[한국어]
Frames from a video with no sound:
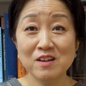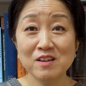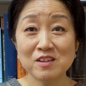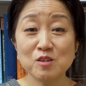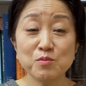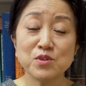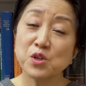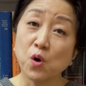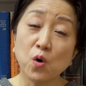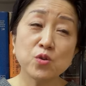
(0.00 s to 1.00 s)
그분들의
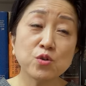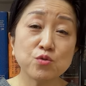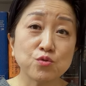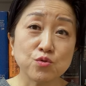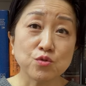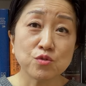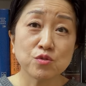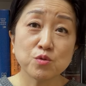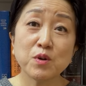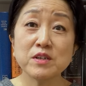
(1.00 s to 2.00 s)
언어도
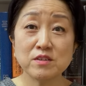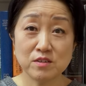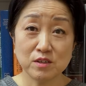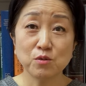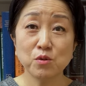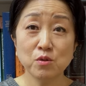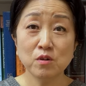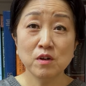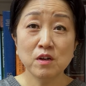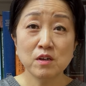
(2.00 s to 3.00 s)
들어와 있지 않고,
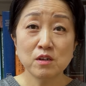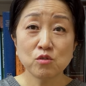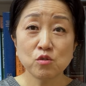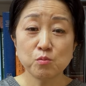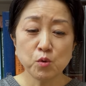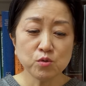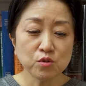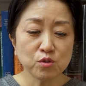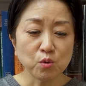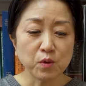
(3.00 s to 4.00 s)
또 모든
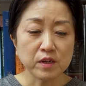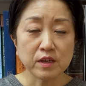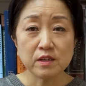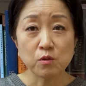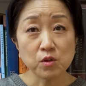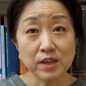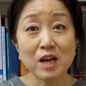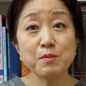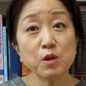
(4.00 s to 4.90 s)
교회의 어떤 합의